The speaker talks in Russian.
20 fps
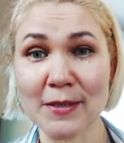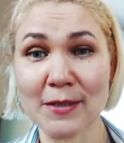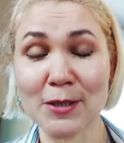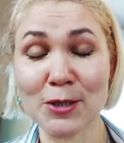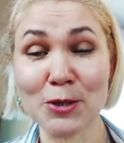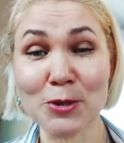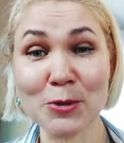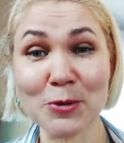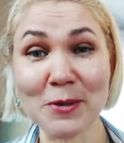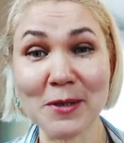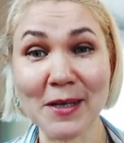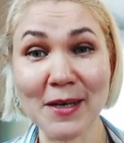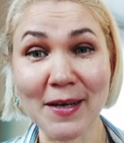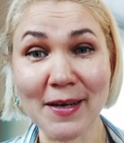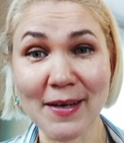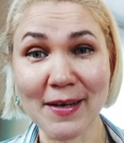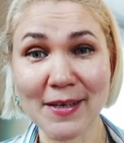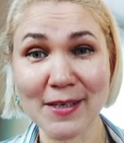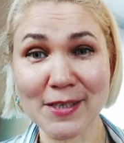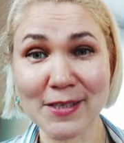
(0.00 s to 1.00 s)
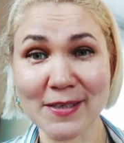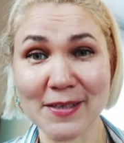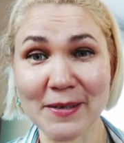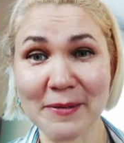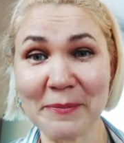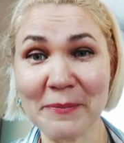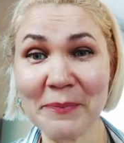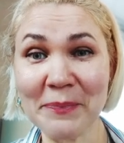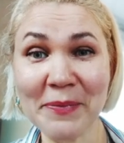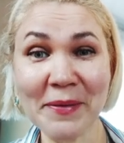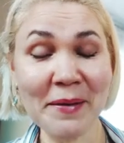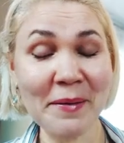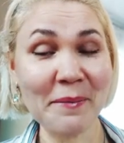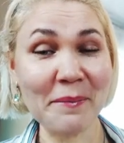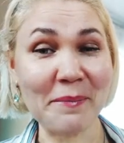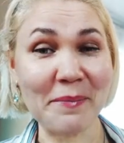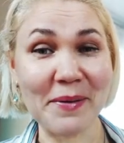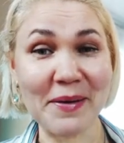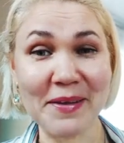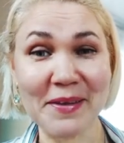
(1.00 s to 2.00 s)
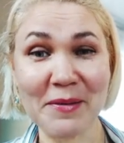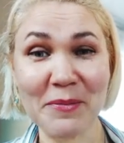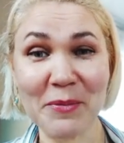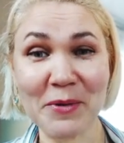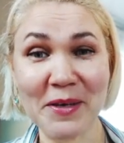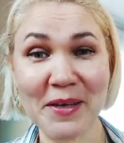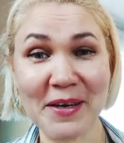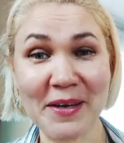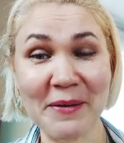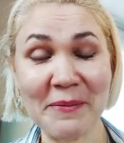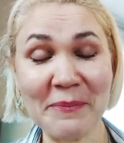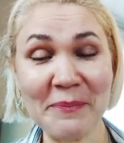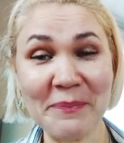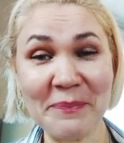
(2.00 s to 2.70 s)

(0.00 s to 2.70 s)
еще дальше. Поэтому я